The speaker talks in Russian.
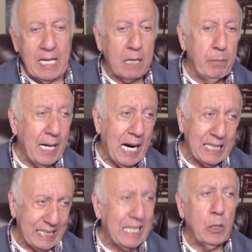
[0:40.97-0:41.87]
как бы
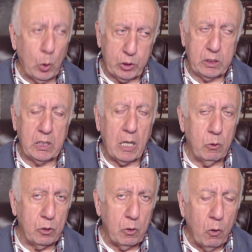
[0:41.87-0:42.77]
отколоться
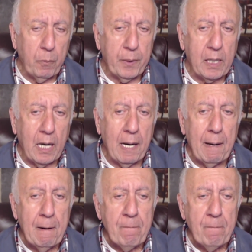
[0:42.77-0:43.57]
от ОПЕКа